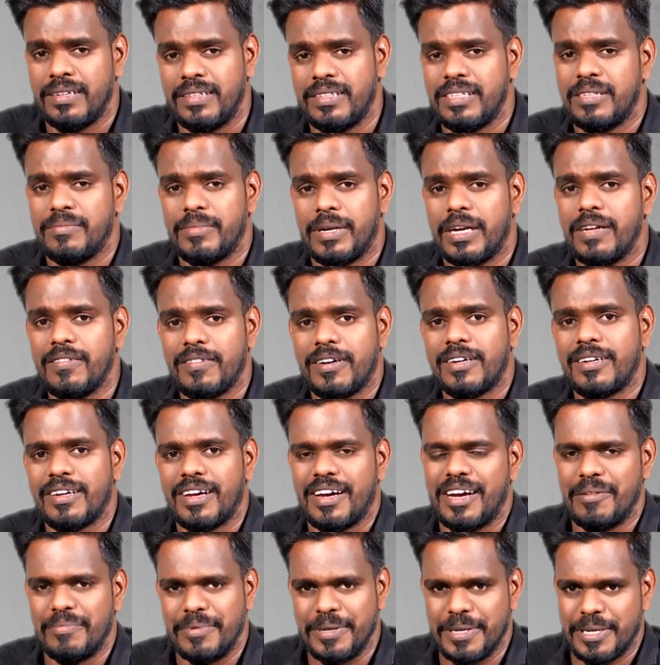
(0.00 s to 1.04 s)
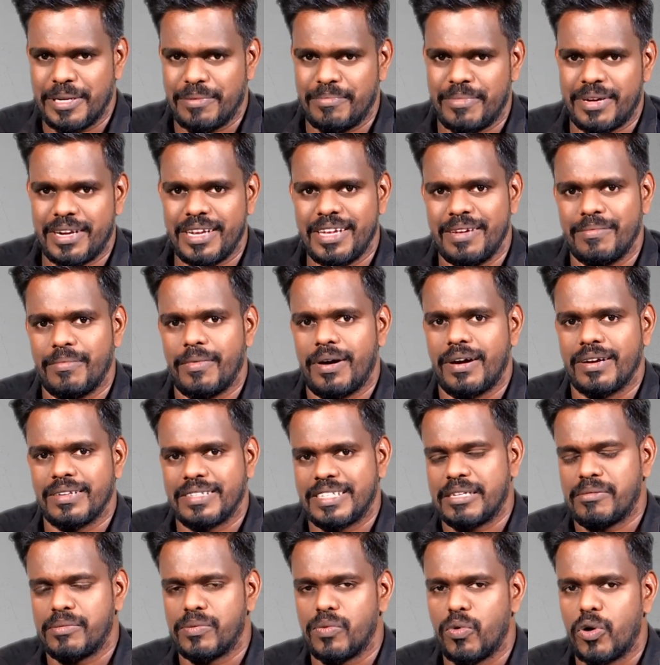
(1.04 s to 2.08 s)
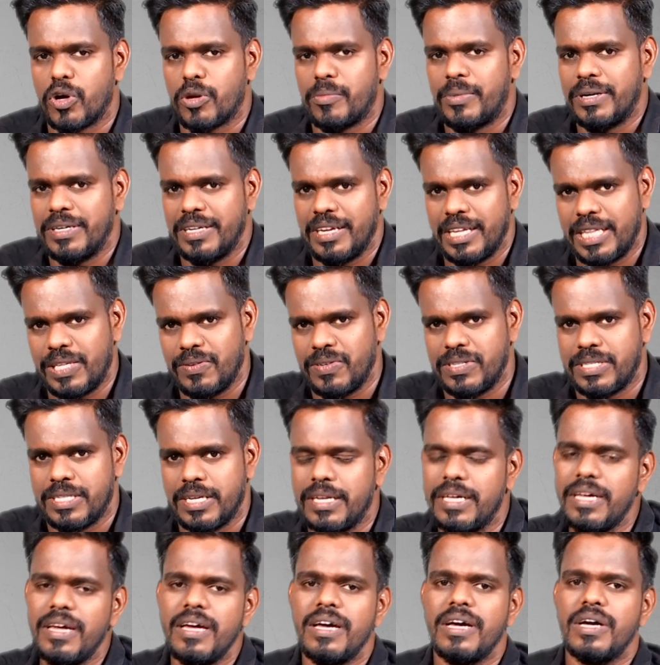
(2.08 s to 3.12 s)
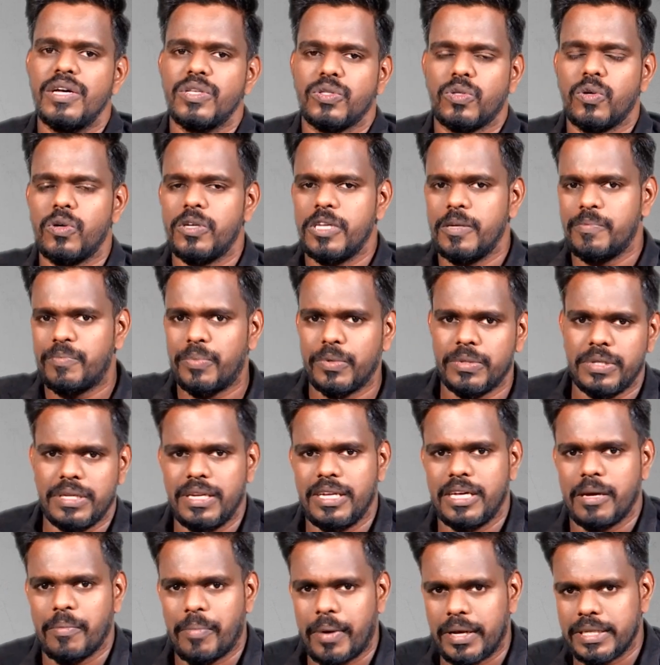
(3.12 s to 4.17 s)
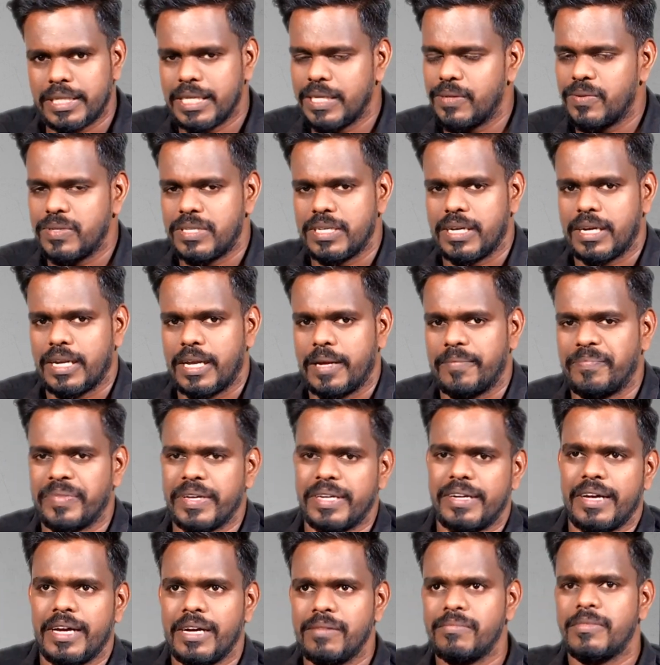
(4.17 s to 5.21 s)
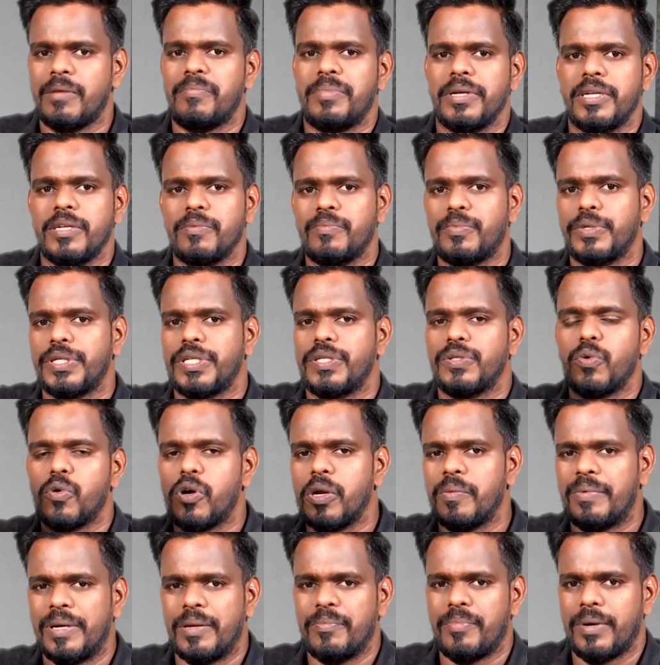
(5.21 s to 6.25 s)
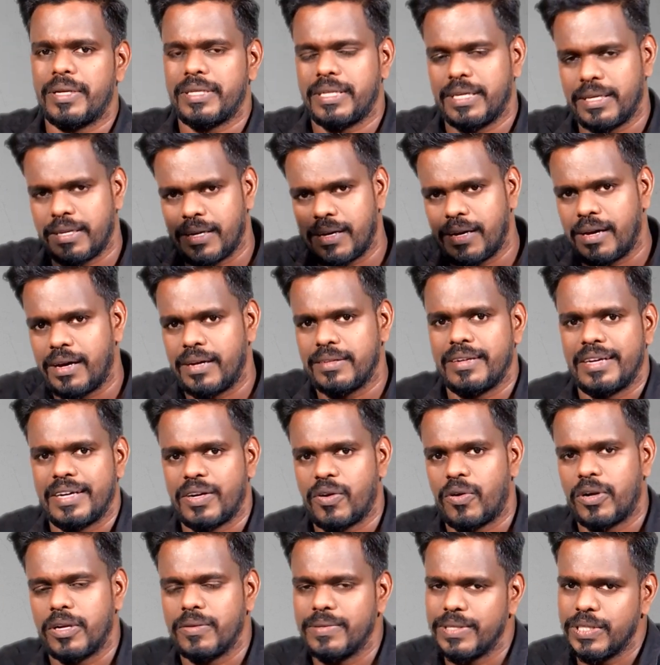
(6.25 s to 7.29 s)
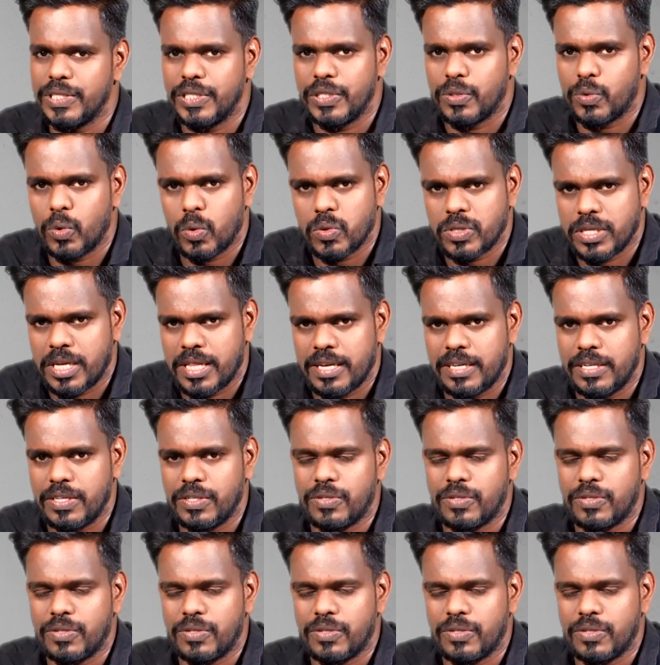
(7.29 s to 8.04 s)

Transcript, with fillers: இதுக்கு மேலே வேண்டாம் அப்படின்ற மாதிரி மார்க் ஜகோ ஓரமாக நிறுத்தி வச்சிட்டாரு ஸோ இப்போதைக்கு நீங்கள் பார்த்தீங்கன்னு வச்சுங்களேன் டயம் அப்படின்னு போயிட்டு கூகுள் பண்ணி பார்த்தீங்கன்னா அந்த ரெக்கார்டு வந்து க்ளோஸாக தான்